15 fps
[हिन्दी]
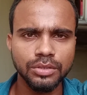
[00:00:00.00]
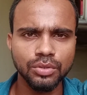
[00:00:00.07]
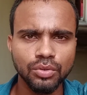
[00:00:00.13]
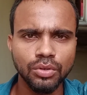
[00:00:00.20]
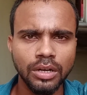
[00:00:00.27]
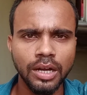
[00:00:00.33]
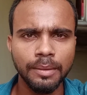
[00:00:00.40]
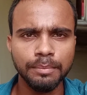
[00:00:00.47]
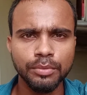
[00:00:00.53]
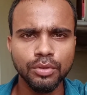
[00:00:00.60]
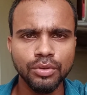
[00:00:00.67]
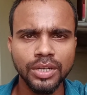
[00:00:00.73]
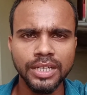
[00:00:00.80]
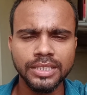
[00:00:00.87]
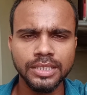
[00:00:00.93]
तो
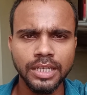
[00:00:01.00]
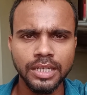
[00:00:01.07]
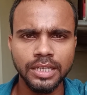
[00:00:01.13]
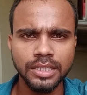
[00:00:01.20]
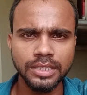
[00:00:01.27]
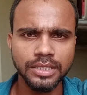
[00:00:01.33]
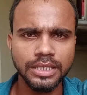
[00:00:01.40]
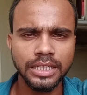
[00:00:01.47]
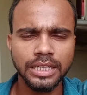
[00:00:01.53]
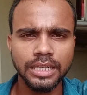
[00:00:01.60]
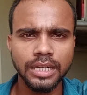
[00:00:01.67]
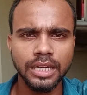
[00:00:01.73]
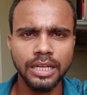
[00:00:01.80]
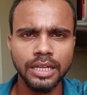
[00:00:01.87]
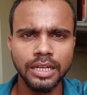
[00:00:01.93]
आपको ऐसा नहीं
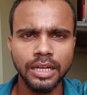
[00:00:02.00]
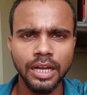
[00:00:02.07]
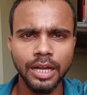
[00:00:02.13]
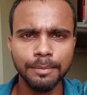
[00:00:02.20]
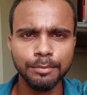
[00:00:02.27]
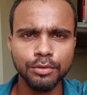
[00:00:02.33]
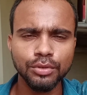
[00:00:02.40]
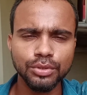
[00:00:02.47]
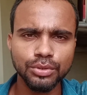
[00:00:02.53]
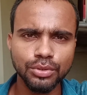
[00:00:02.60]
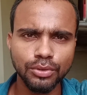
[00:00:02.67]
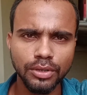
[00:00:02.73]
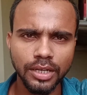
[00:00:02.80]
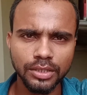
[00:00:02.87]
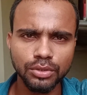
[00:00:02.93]
करना है आपको
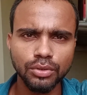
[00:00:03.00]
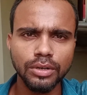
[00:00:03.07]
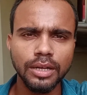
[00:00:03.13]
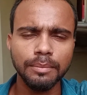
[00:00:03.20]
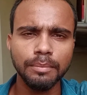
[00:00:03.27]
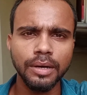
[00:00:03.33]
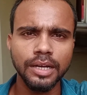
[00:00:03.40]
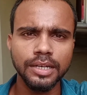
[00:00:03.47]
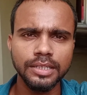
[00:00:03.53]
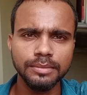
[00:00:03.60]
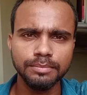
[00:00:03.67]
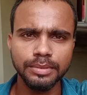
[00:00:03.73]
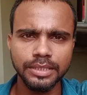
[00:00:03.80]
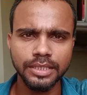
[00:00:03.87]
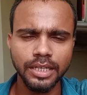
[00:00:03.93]
थोड़ा थोड़ा पानी
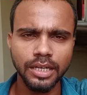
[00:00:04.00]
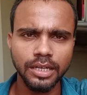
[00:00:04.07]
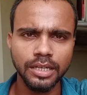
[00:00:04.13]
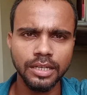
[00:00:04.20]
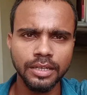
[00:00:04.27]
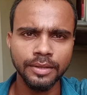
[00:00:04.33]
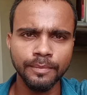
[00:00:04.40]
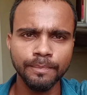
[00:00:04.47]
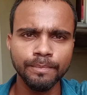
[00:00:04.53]
पीना है